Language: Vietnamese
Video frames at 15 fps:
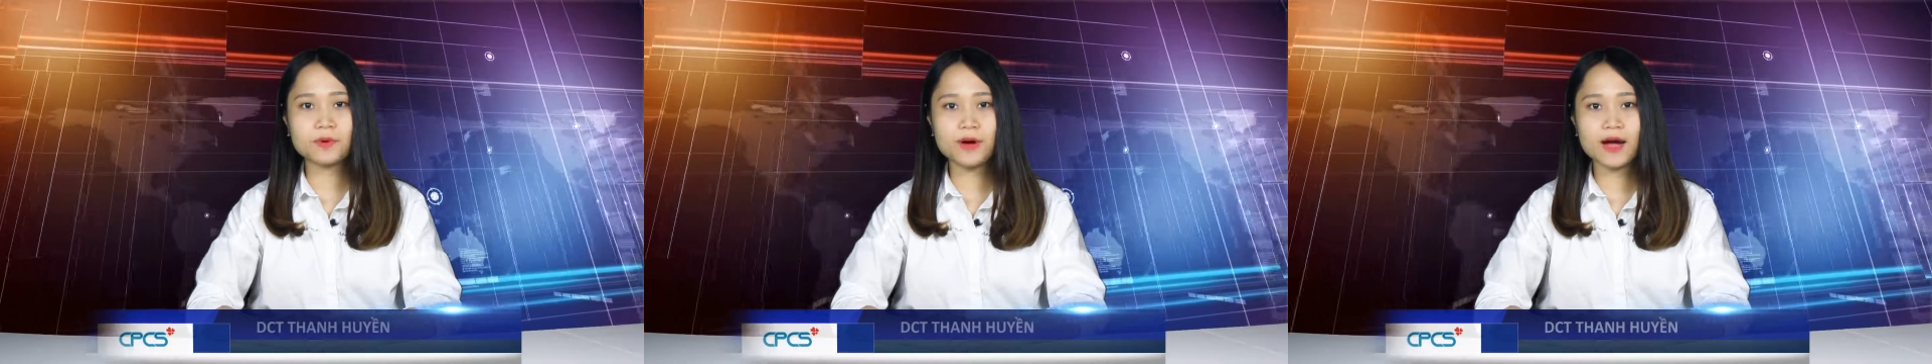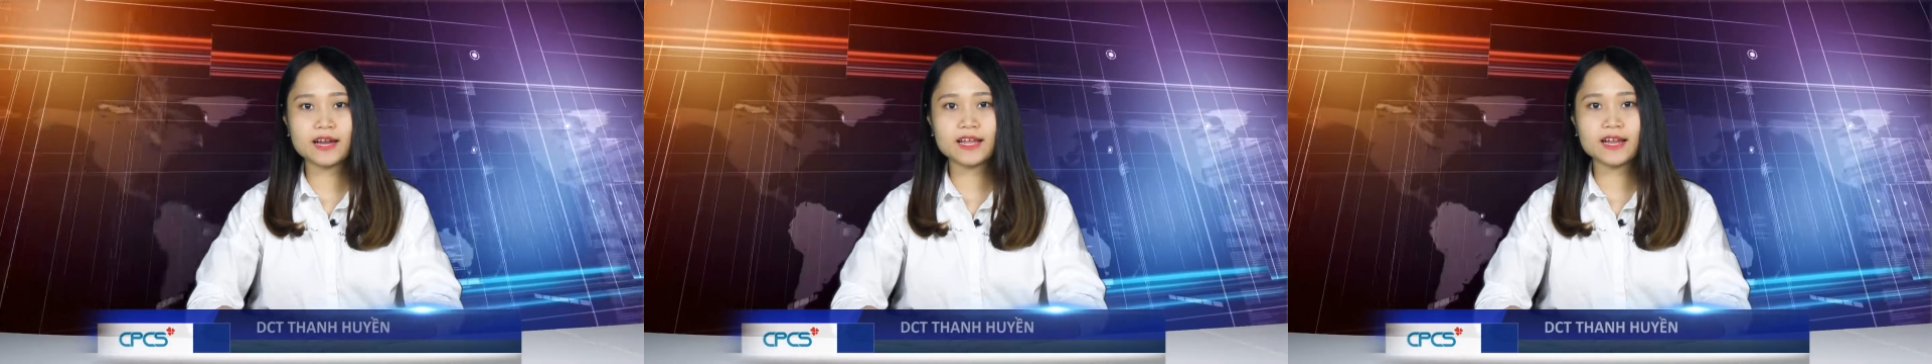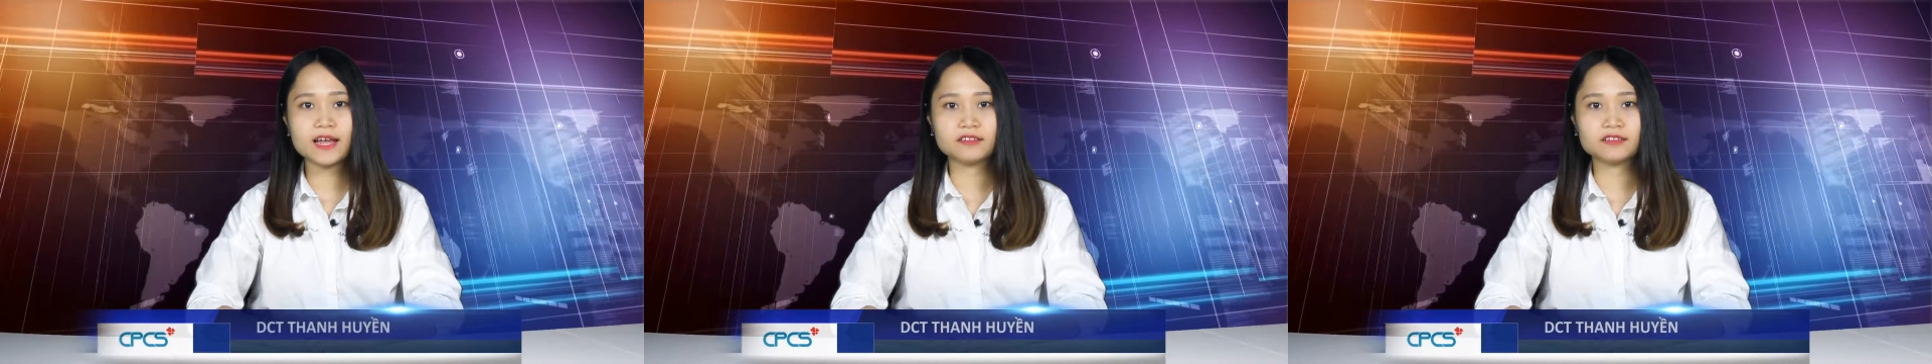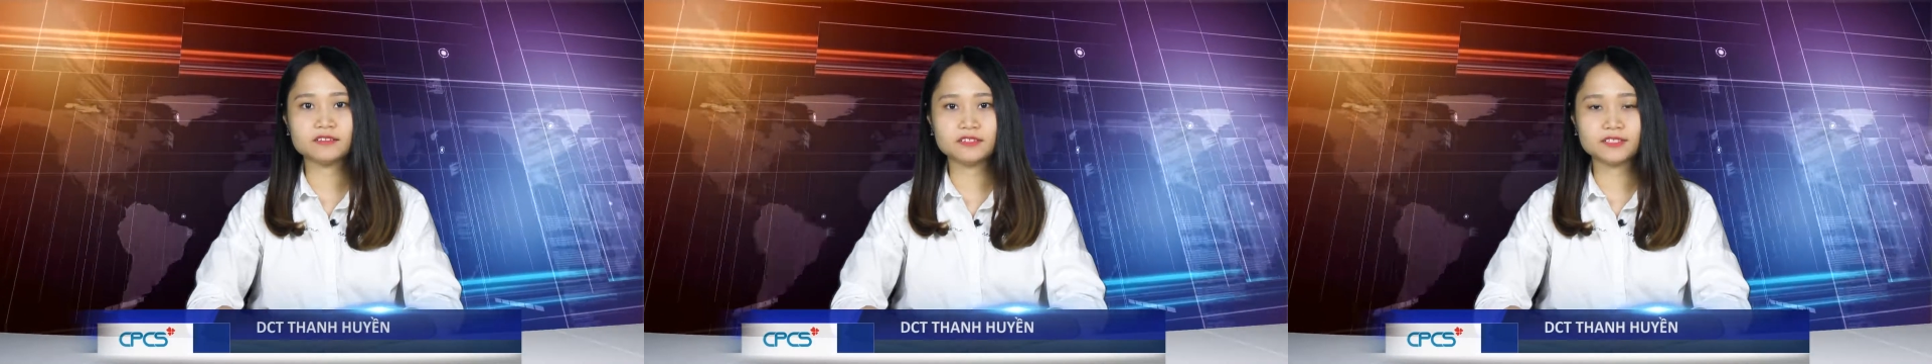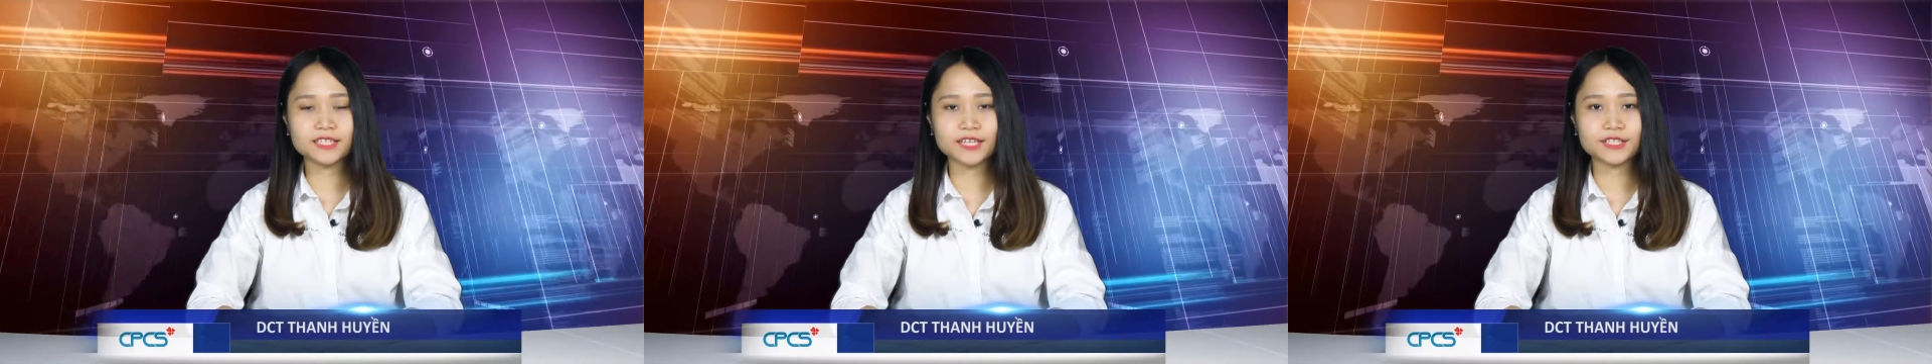qua đã đạt được
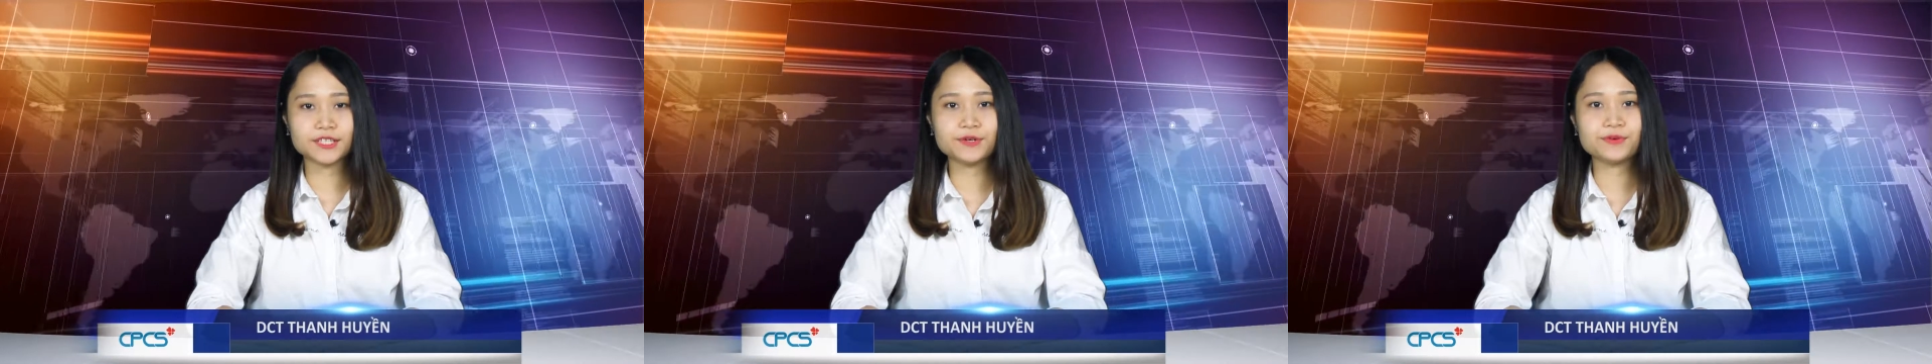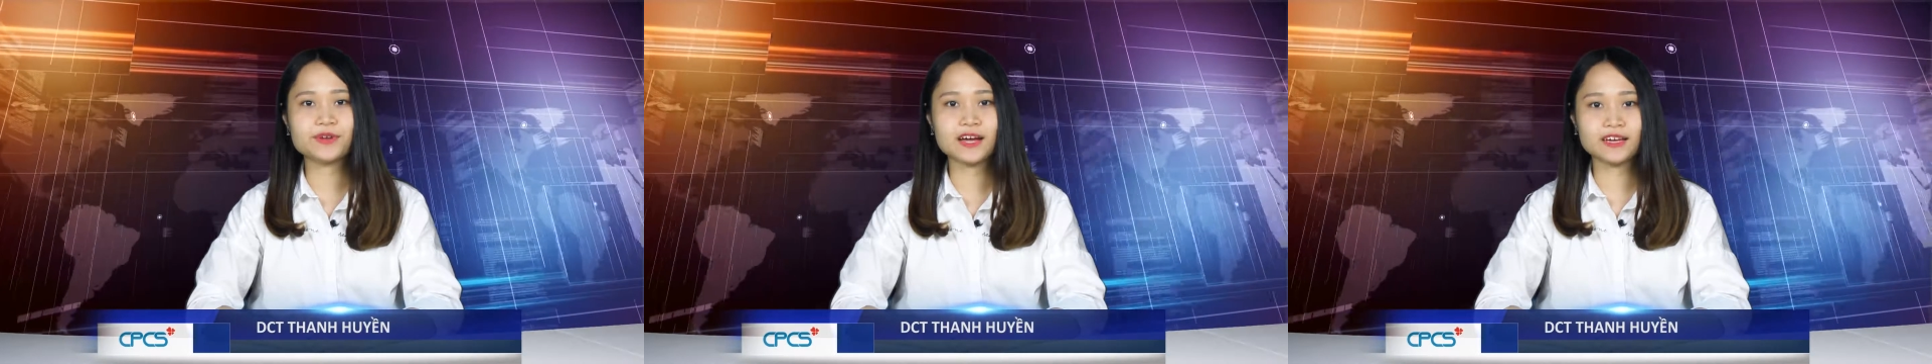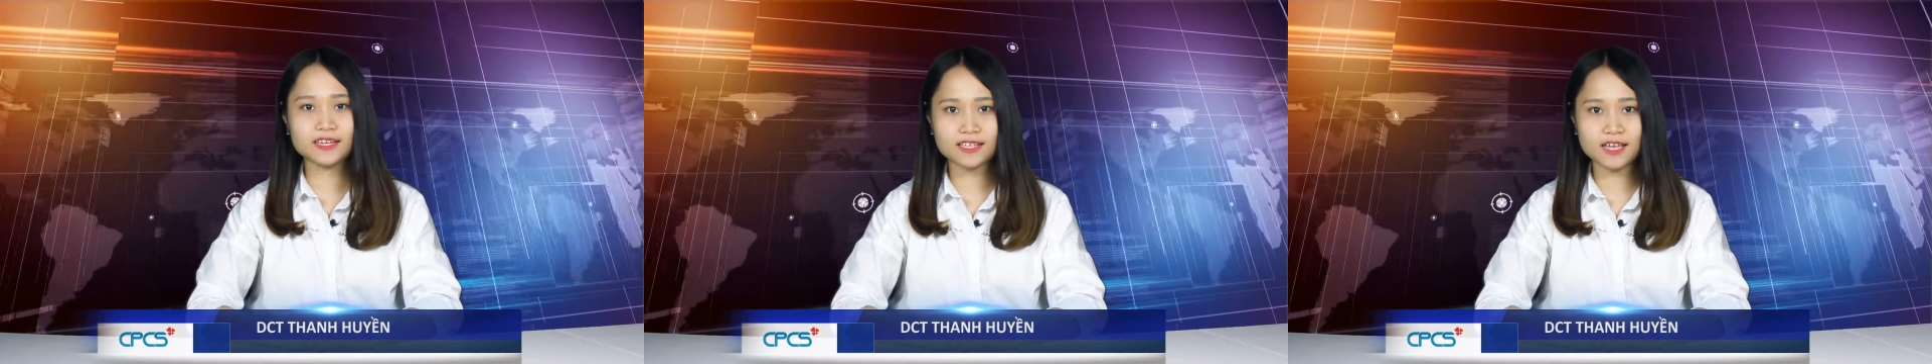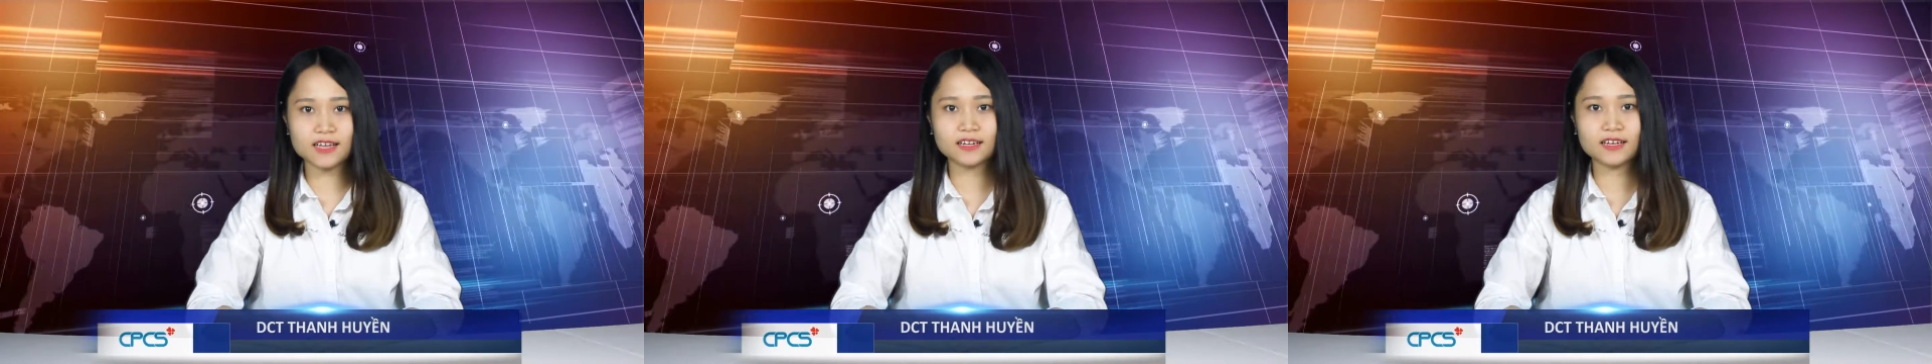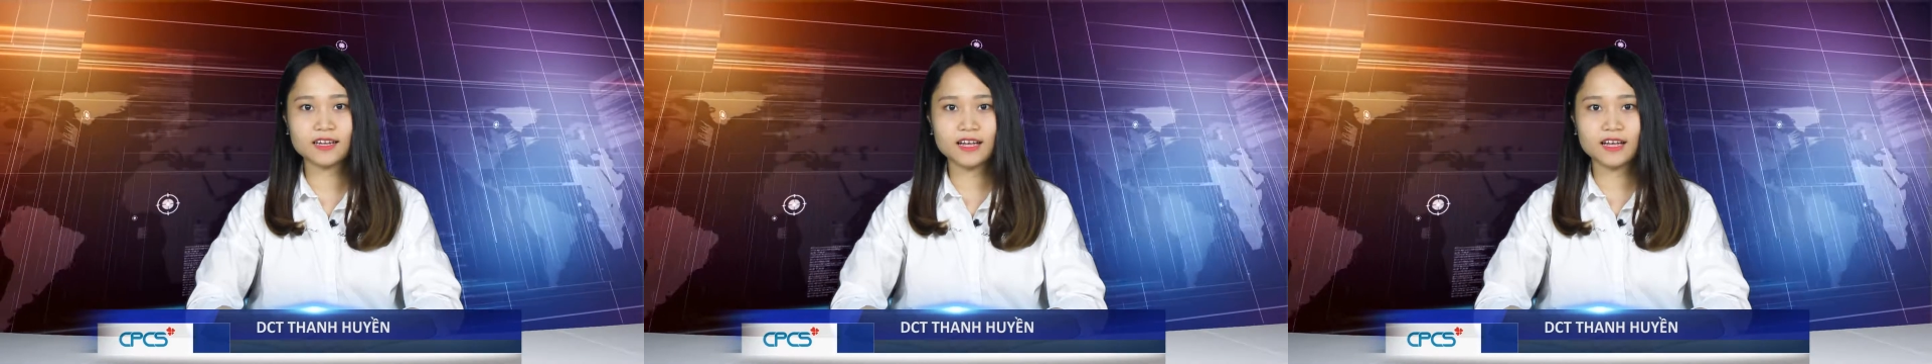những thành tựu đáng ghi nhận.